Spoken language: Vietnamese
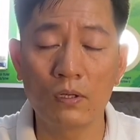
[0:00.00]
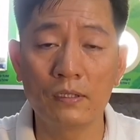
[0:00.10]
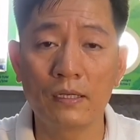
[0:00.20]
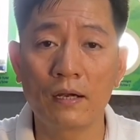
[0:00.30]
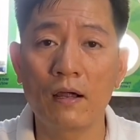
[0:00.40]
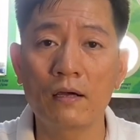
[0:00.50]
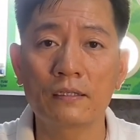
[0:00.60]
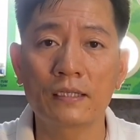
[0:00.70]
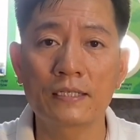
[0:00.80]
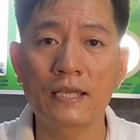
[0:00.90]
người nào đó
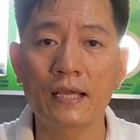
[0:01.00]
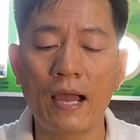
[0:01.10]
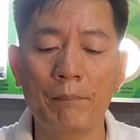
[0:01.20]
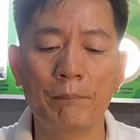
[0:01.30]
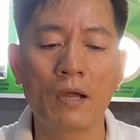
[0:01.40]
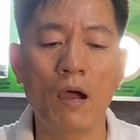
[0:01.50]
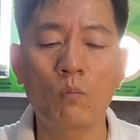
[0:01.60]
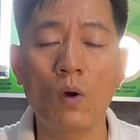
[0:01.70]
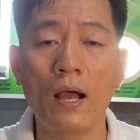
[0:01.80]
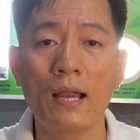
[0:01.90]
người ta sẽ cầm cái
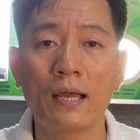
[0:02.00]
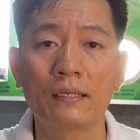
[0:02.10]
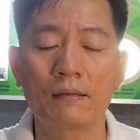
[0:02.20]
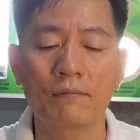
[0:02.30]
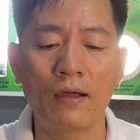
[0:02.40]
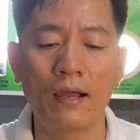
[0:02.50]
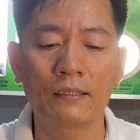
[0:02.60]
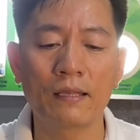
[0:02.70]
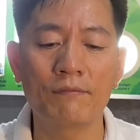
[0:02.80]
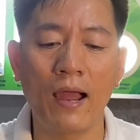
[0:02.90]
ống khóa lên và
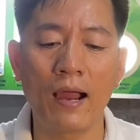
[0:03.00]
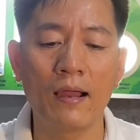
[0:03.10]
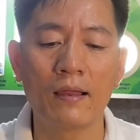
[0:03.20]
người ta vặn